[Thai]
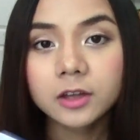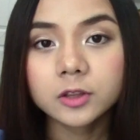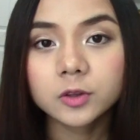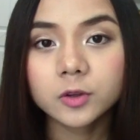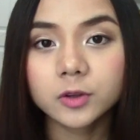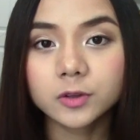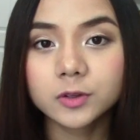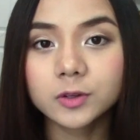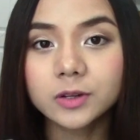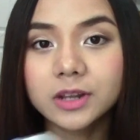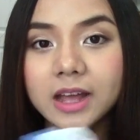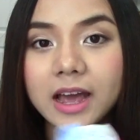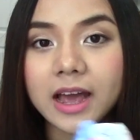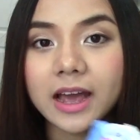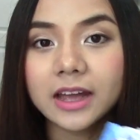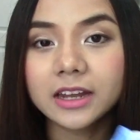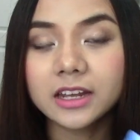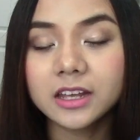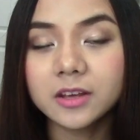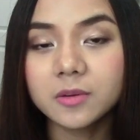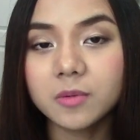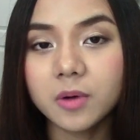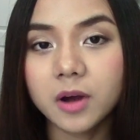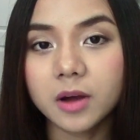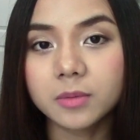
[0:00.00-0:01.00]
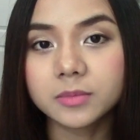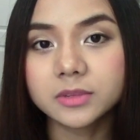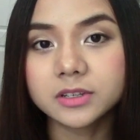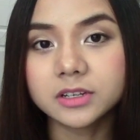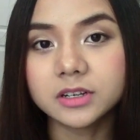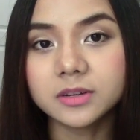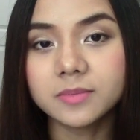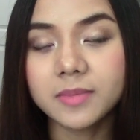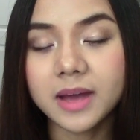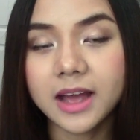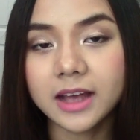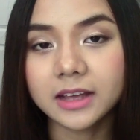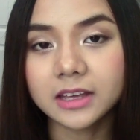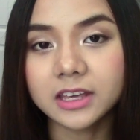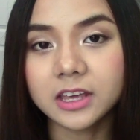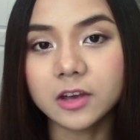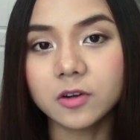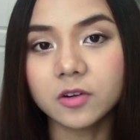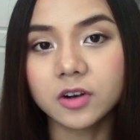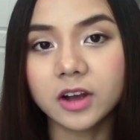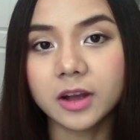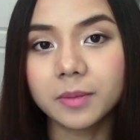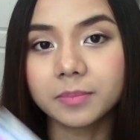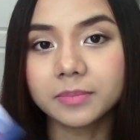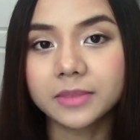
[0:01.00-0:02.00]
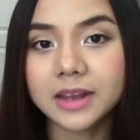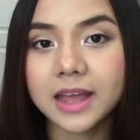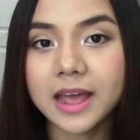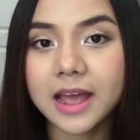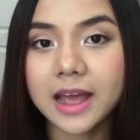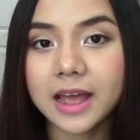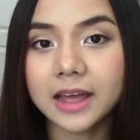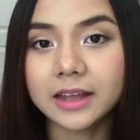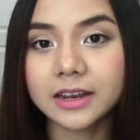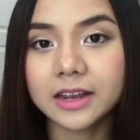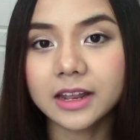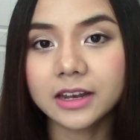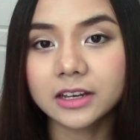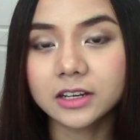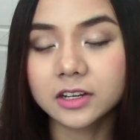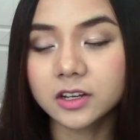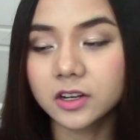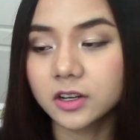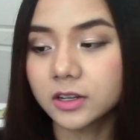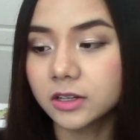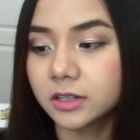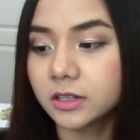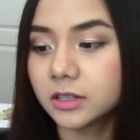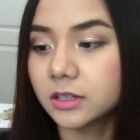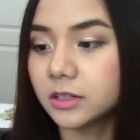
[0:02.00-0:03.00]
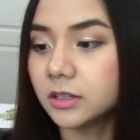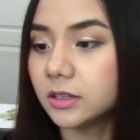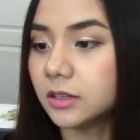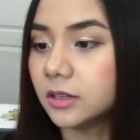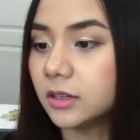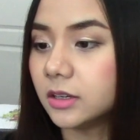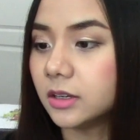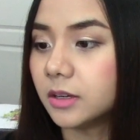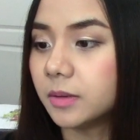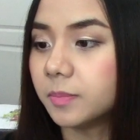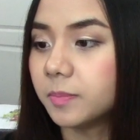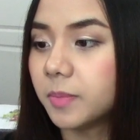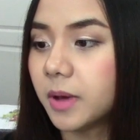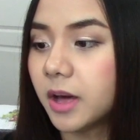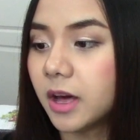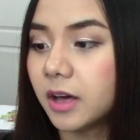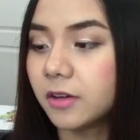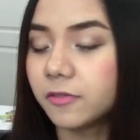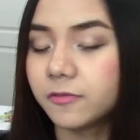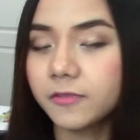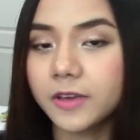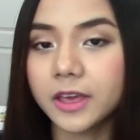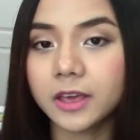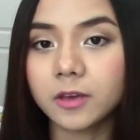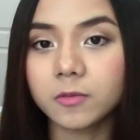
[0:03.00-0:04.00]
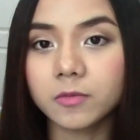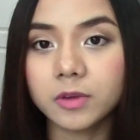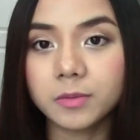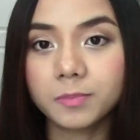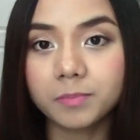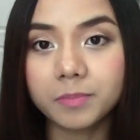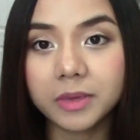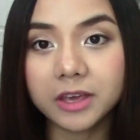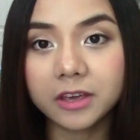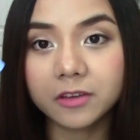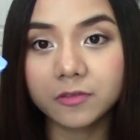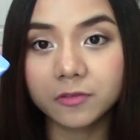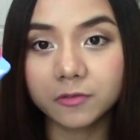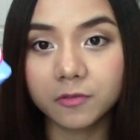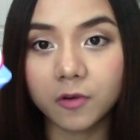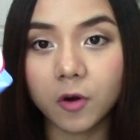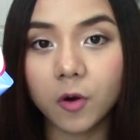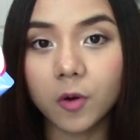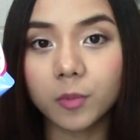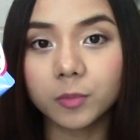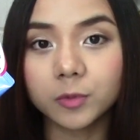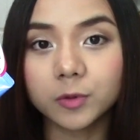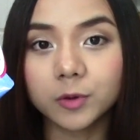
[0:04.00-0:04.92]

ตัวสุดท้ายที่วอมซื้อมาเกี่ยวกับหน้า นั่นก็คือ perfect whipping foam